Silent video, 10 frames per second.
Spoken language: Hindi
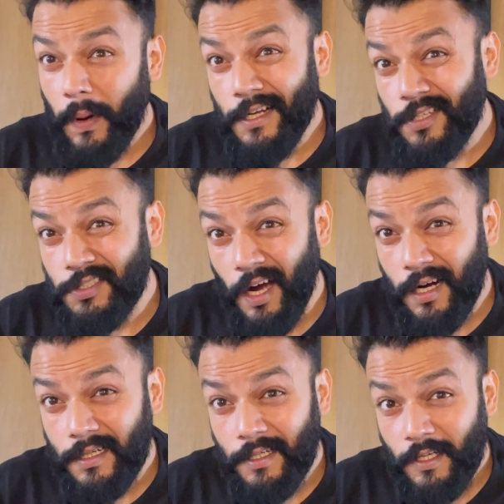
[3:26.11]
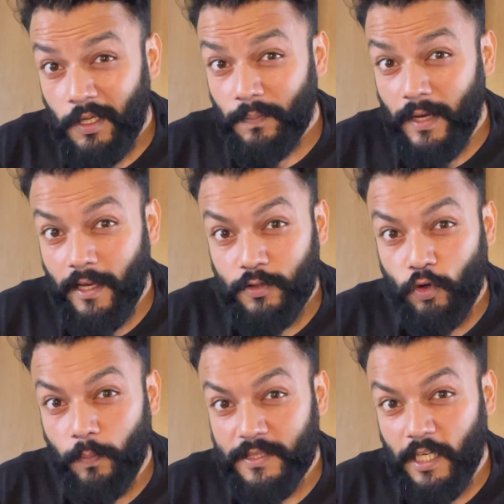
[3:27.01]
पाँच हजार मैं
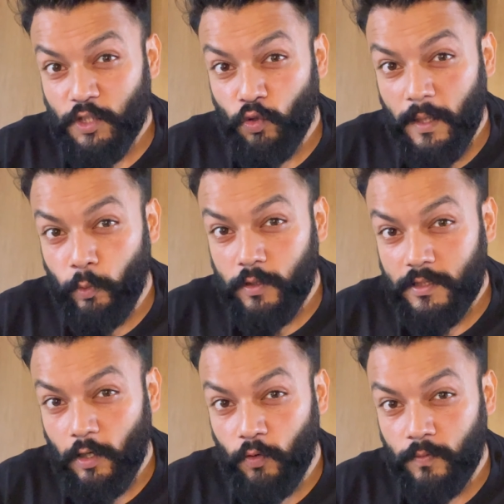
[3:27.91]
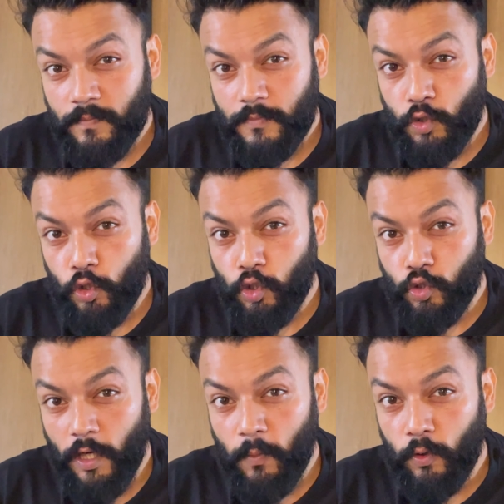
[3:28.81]
इसको पचास तो नहीं बोल सकता हूँ दो सौ
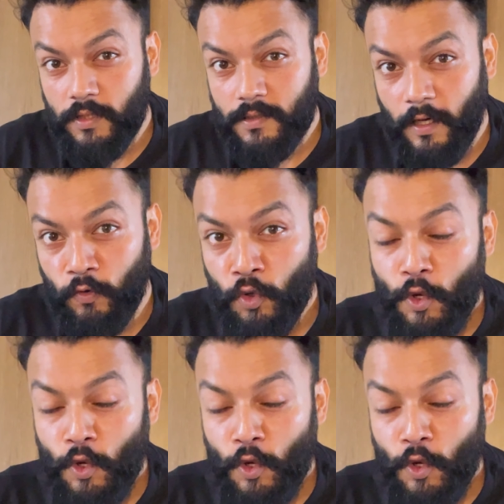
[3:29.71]
तो नहीं बोल सकता हूँ